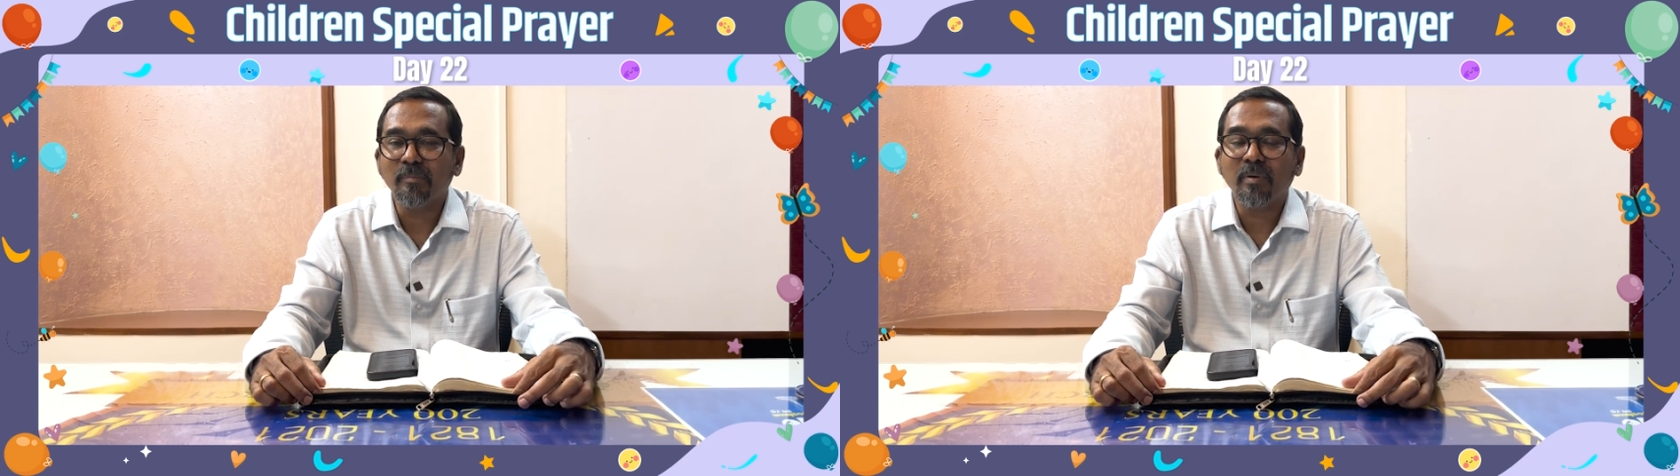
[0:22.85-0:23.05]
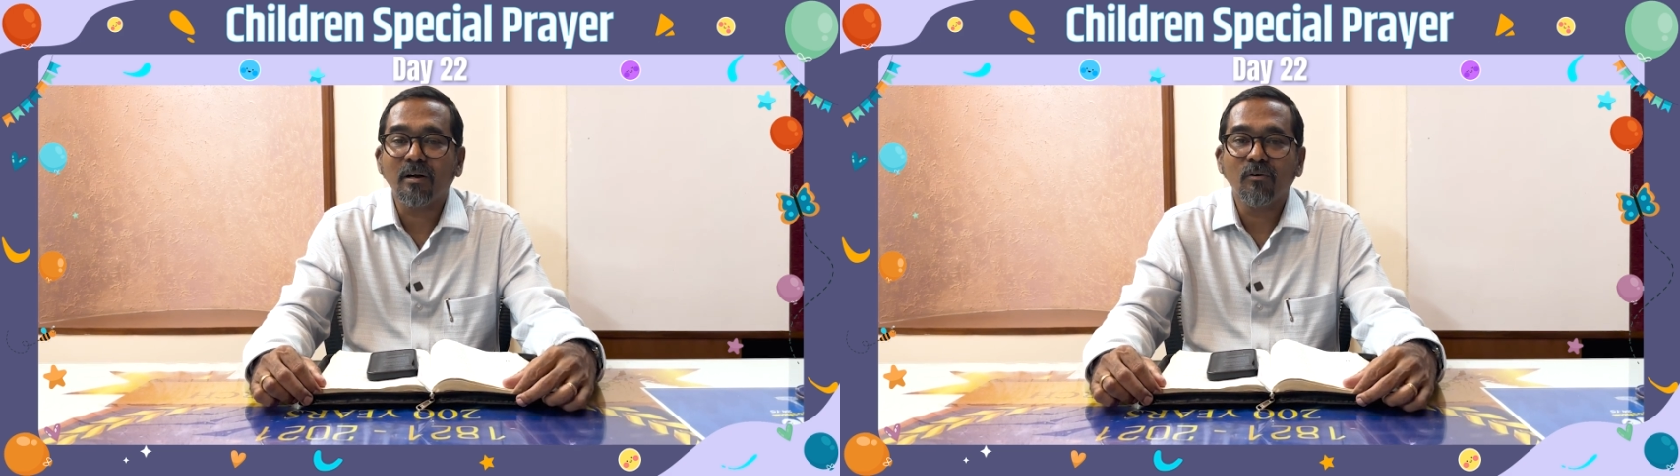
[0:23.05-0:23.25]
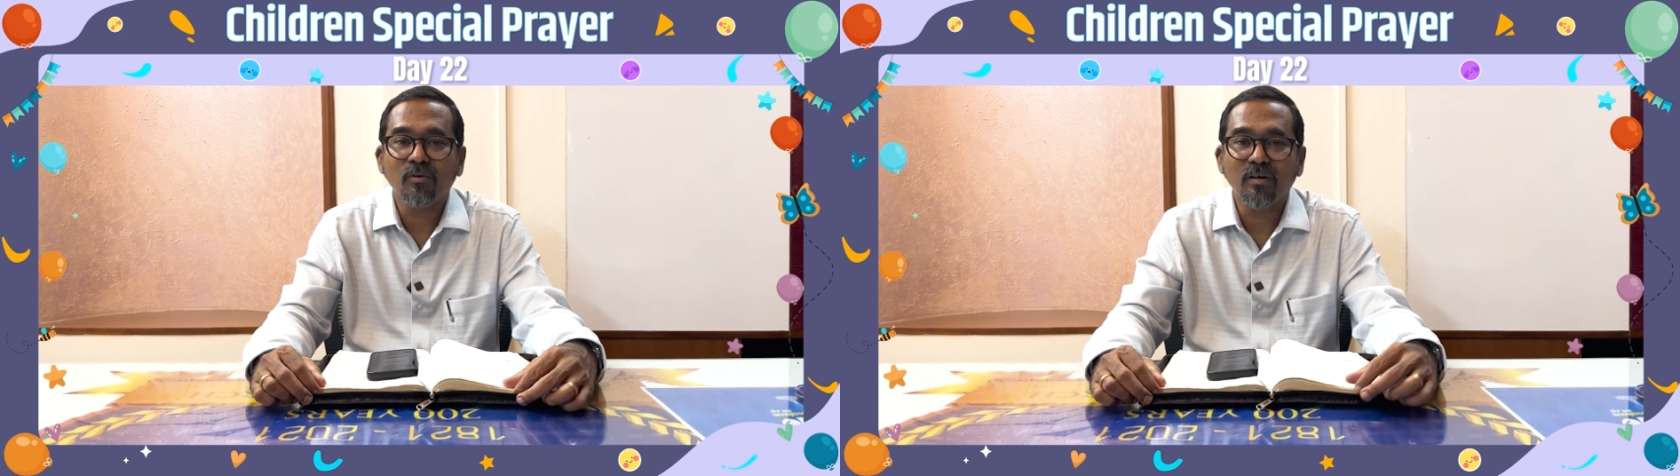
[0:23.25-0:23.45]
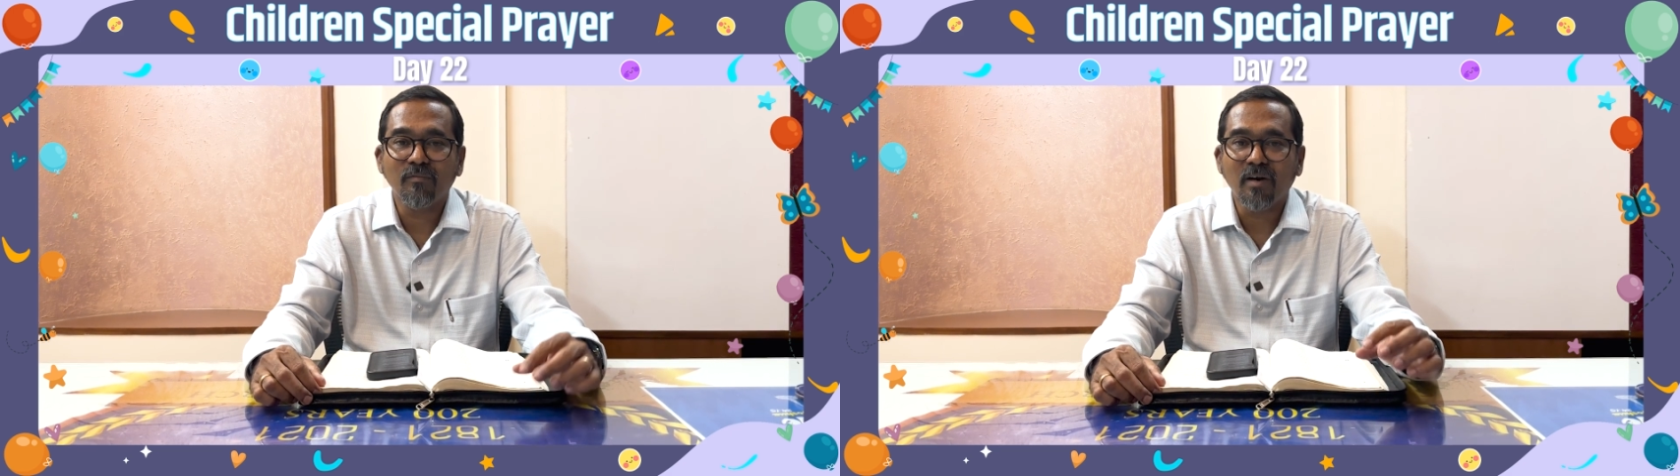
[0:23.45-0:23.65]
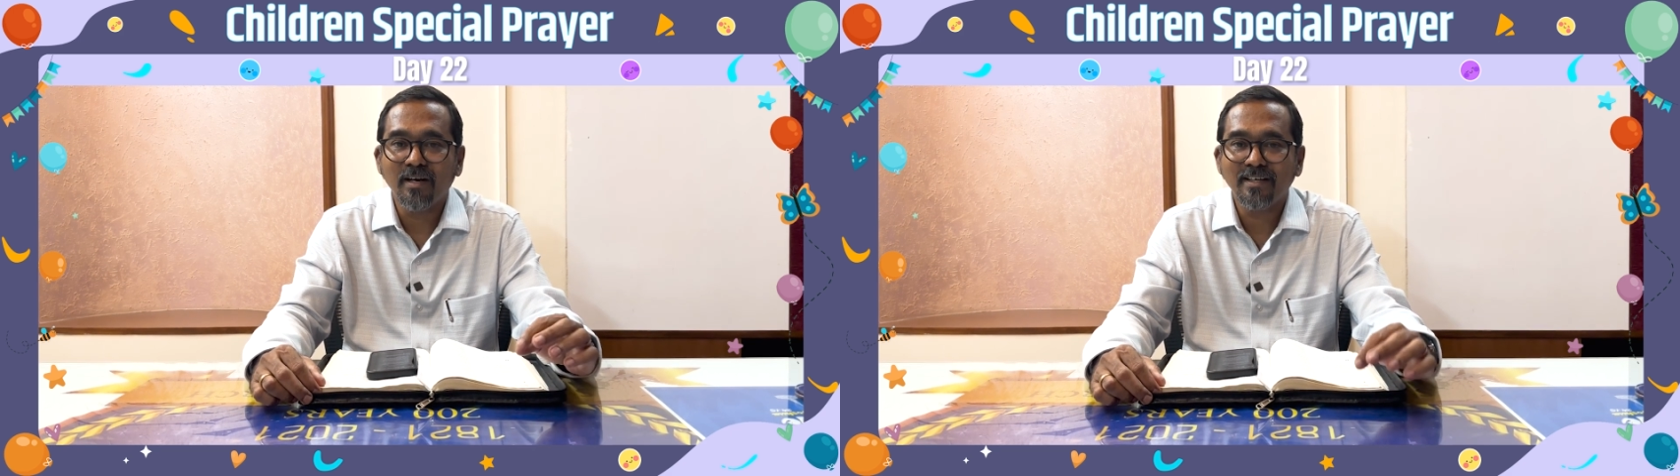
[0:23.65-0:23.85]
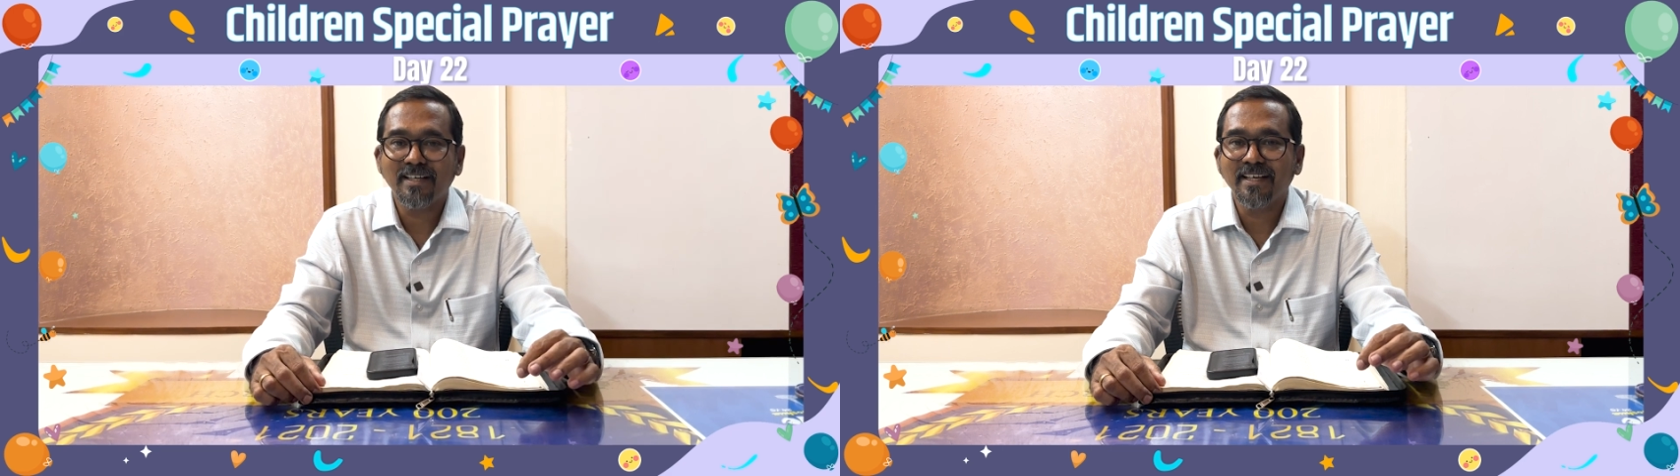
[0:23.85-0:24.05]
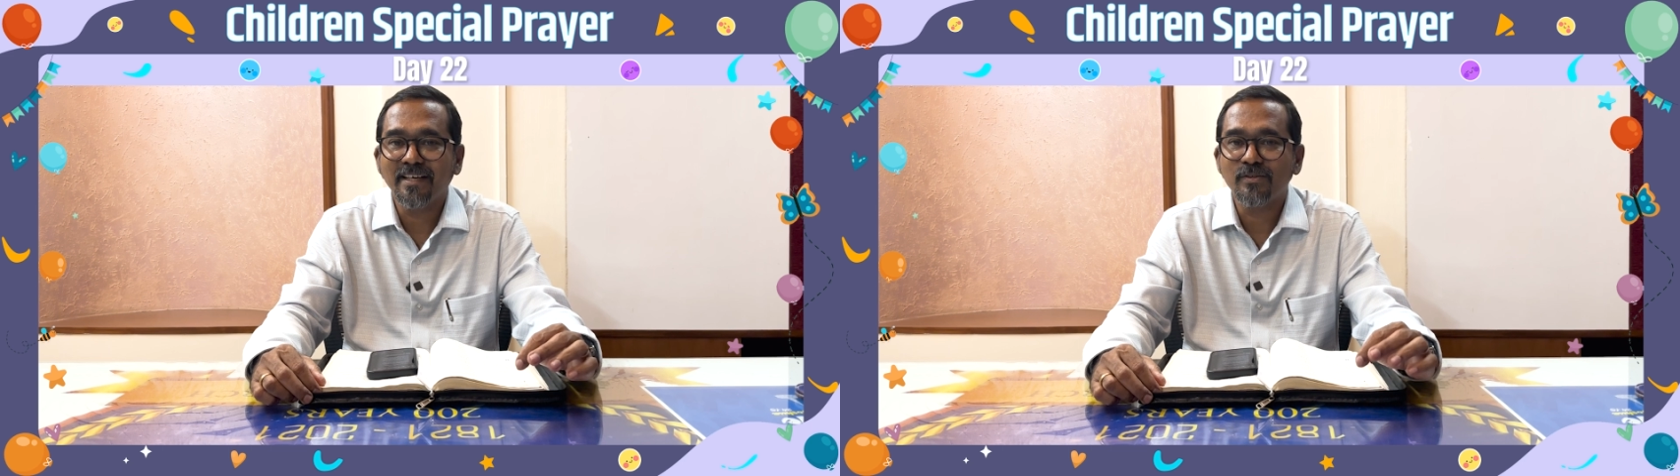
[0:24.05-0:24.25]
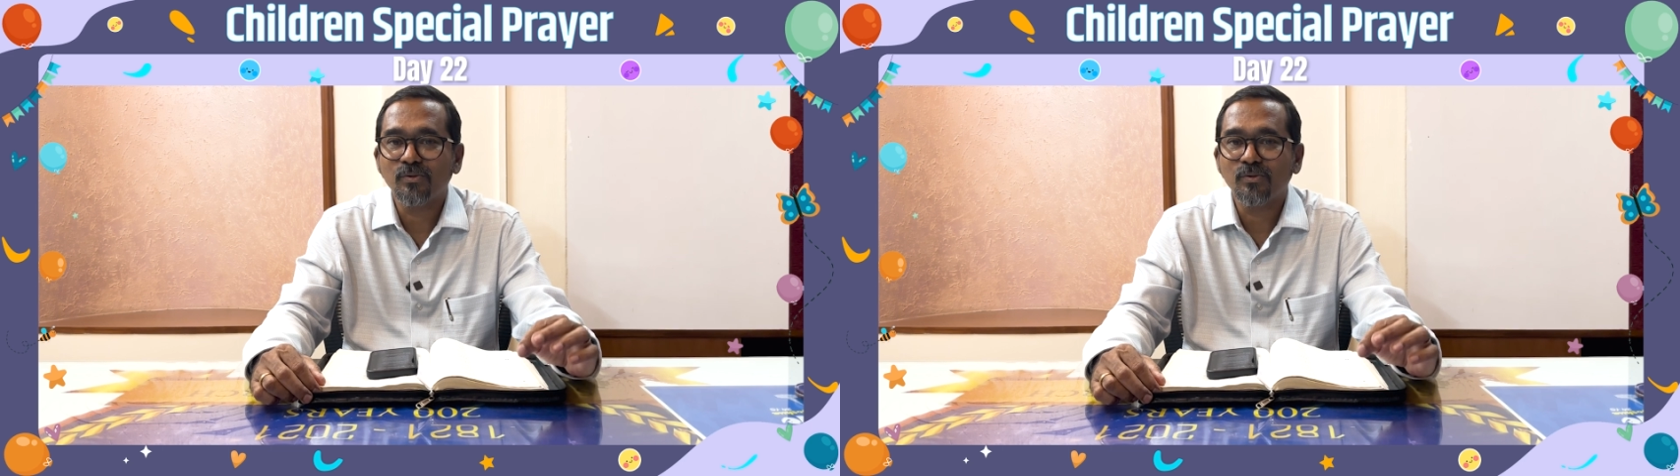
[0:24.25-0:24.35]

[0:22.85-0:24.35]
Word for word: பரலோக வாழ்க்கையை